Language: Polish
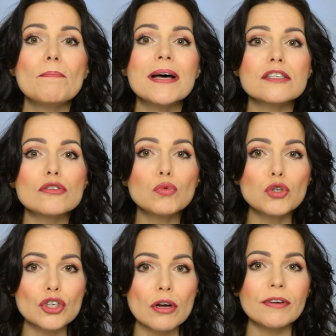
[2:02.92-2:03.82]

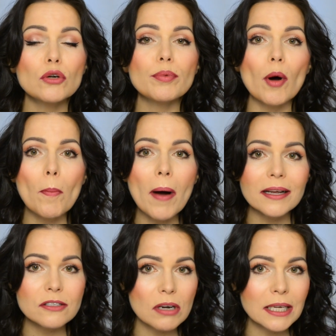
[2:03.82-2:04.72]
beztłuszczowe lub o
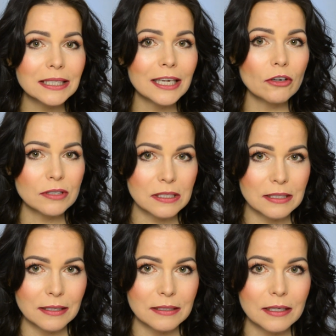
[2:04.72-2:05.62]
bardzo lekkiej
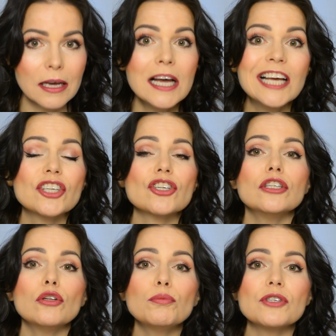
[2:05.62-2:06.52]
konsystencji.
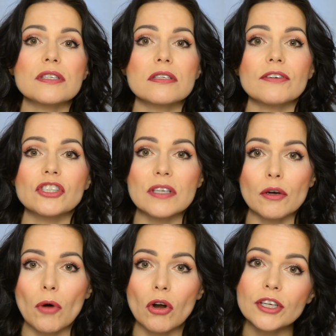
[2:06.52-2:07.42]
Jeżeli lubisz stosować
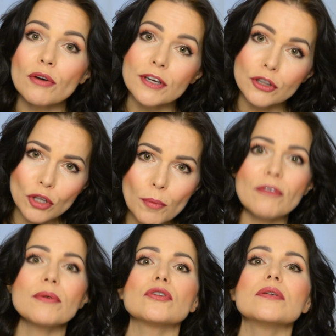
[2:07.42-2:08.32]
serum olejowe, to
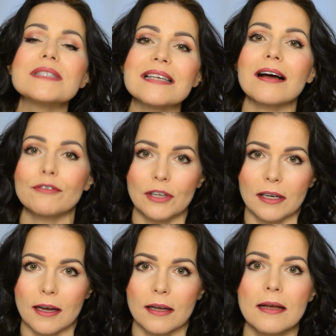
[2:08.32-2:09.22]
powiem o tym za
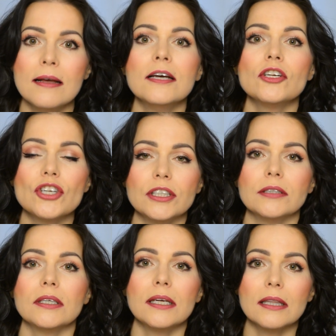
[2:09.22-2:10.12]
chwilkę.
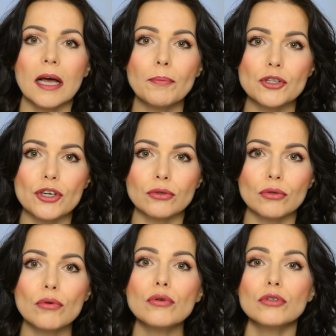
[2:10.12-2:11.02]
Czyli na
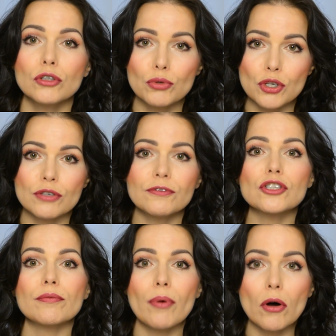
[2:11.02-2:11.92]
początku, już
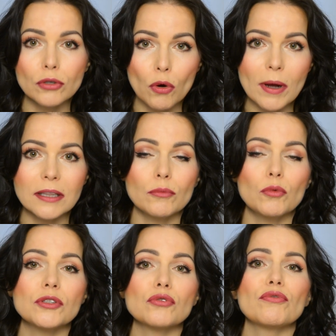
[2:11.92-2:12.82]
oczywiście po dokładnym
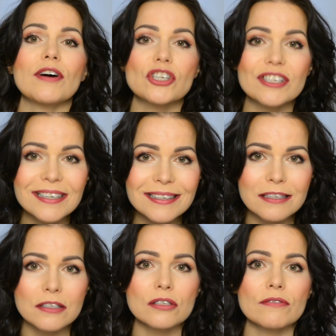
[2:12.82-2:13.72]
umyciu twarzy i
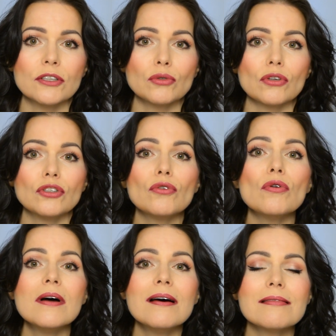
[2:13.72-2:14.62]
zastosowaniu
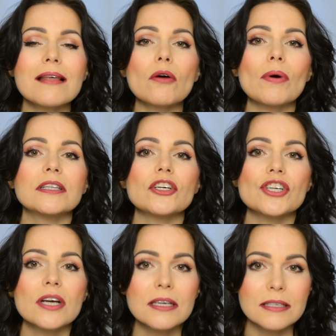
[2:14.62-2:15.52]
toniku,
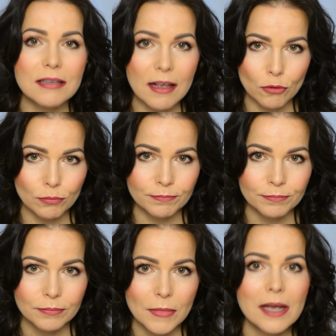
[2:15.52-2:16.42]
nakładasz serum.
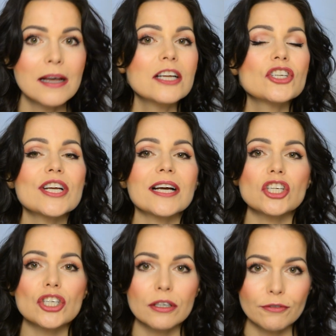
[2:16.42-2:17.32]

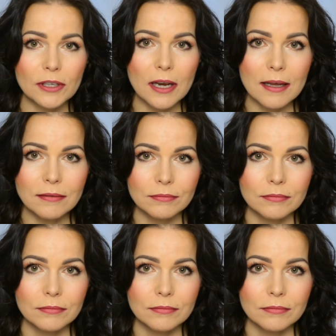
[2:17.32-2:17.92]
Czekasz chwilę,